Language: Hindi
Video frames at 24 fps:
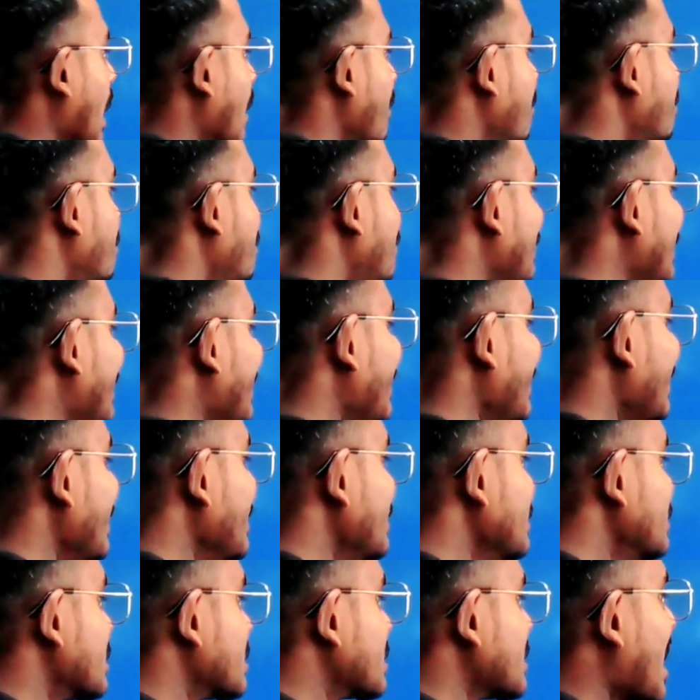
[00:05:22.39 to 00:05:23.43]
अपने
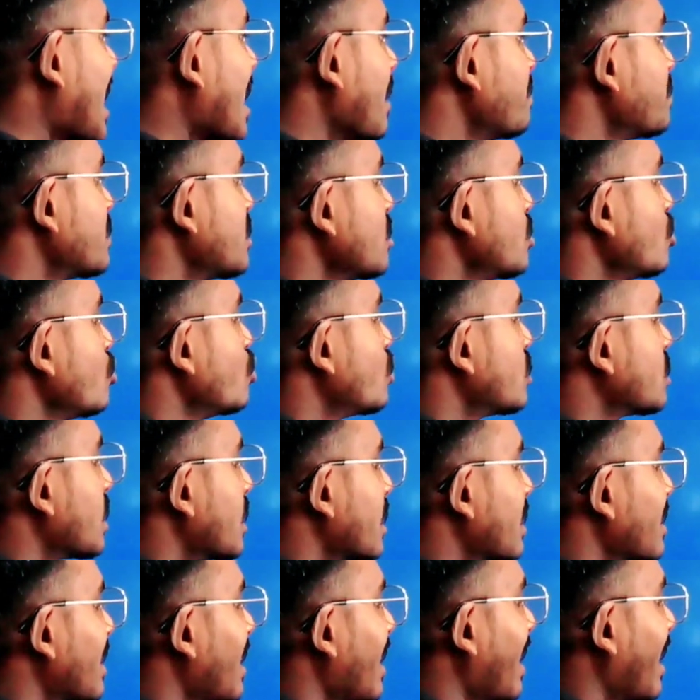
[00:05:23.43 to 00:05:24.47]
हिसाब से चूज
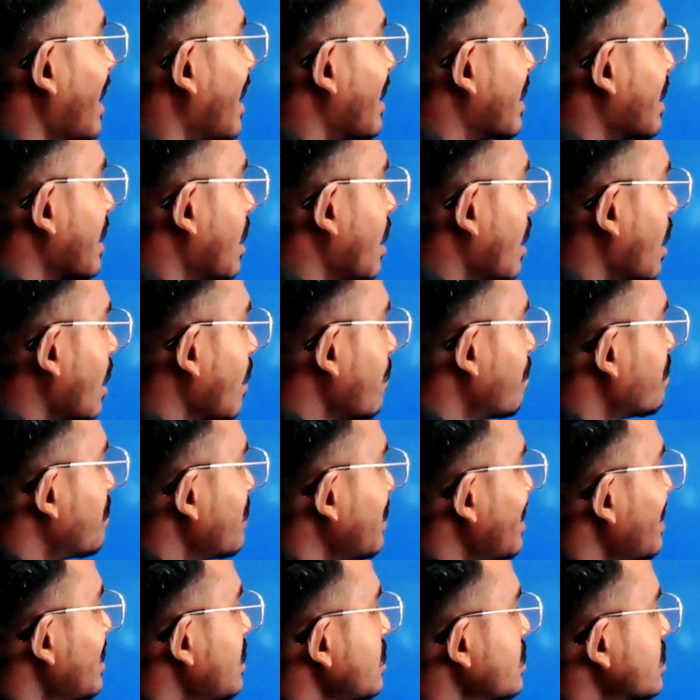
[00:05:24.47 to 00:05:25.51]
करना है
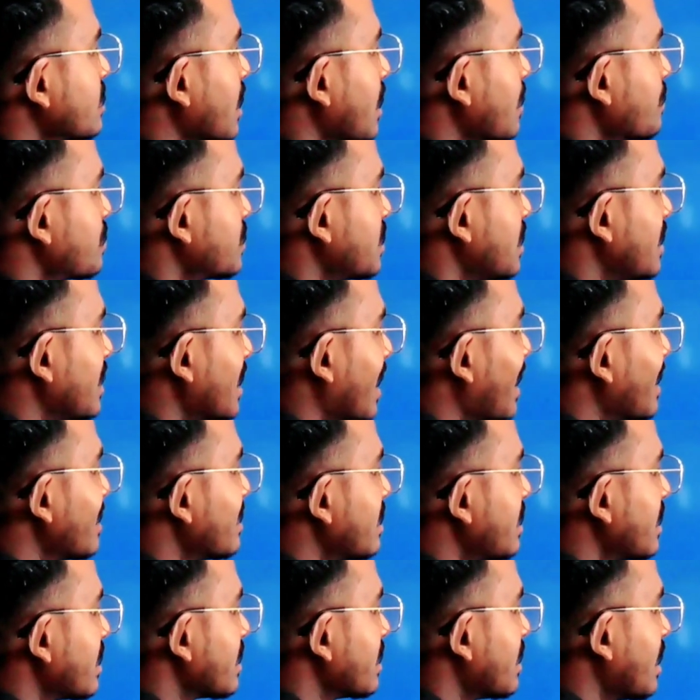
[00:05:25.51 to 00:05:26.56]
अपने हिसाब से
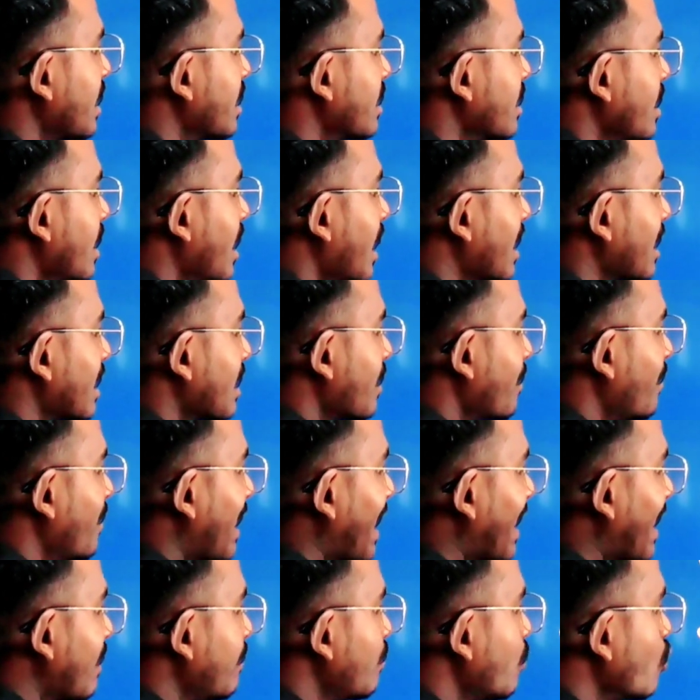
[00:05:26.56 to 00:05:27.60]
याद रखना अगर
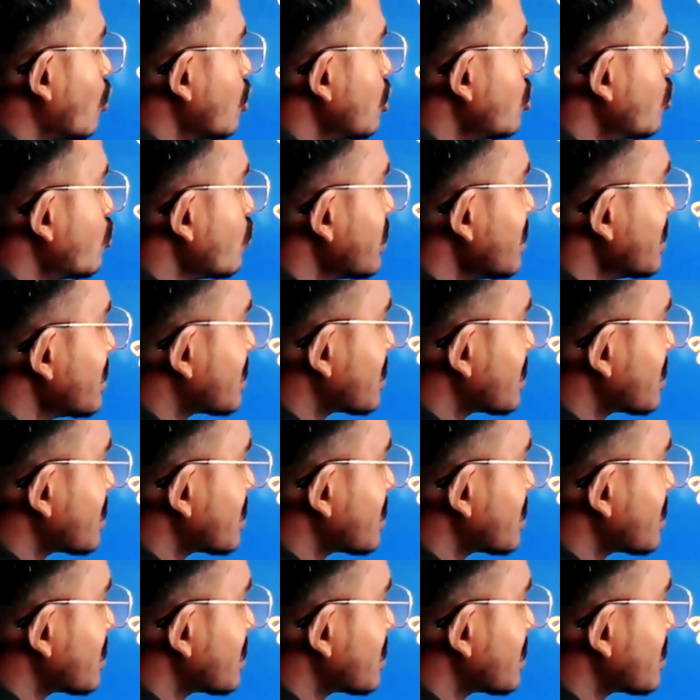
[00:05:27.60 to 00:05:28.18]
मैं बोल दूं कि